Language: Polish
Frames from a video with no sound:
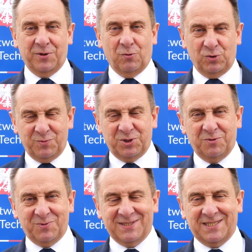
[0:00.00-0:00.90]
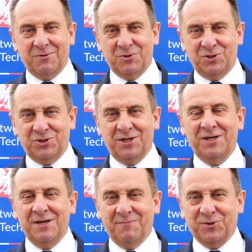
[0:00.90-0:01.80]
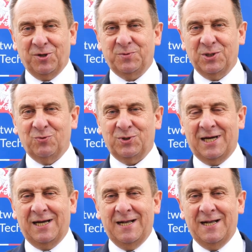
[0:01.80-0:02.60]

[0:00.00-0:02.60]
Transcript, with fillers: Uczmy się przez całe życie, bo to przedłuża